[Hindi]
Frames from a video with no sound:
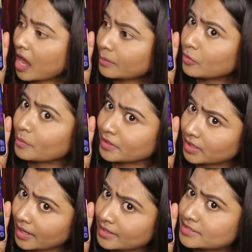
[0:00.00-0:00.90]
आपको
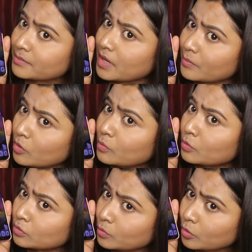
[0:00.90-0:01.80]
पता है सब आपको
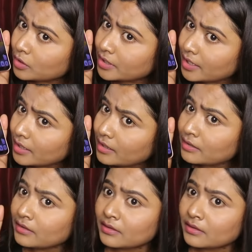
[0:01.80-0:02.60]
भूत बोलते हैं